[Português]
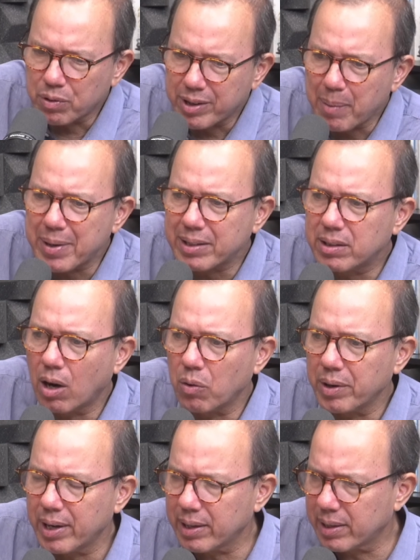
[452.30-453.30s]

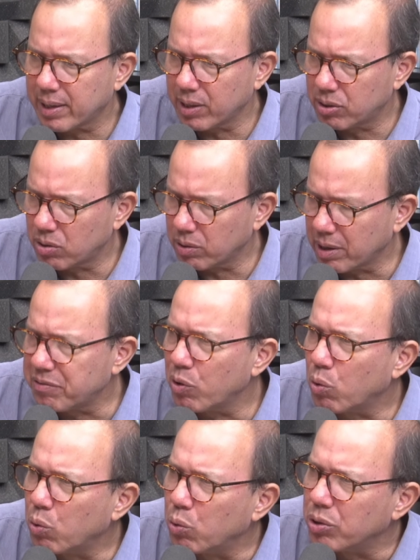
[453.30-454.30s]
Fundamental, né? A questão da
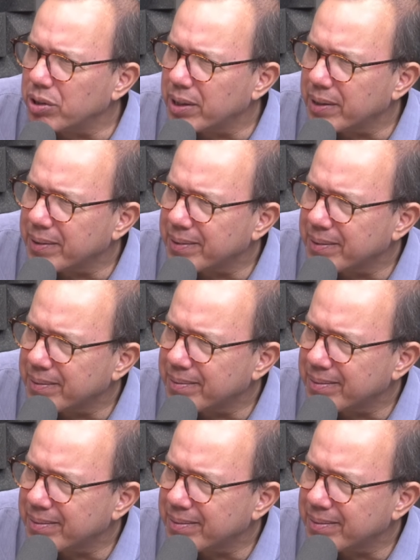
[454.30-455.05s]
Fiocruz, né?